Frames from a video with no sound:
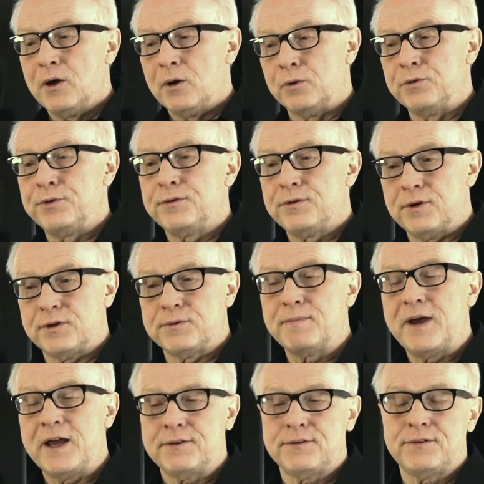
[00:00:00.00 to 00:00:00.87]
Und das
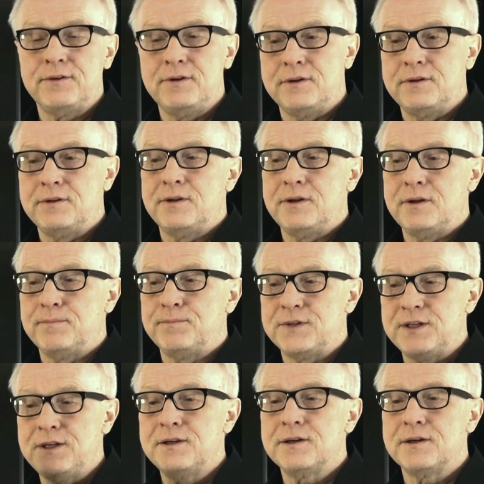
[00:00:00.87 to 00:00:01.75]
macht sie, indem
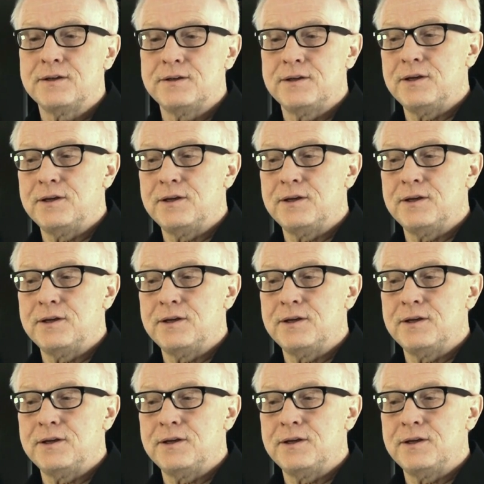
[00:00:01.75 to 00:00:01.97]
Tiere,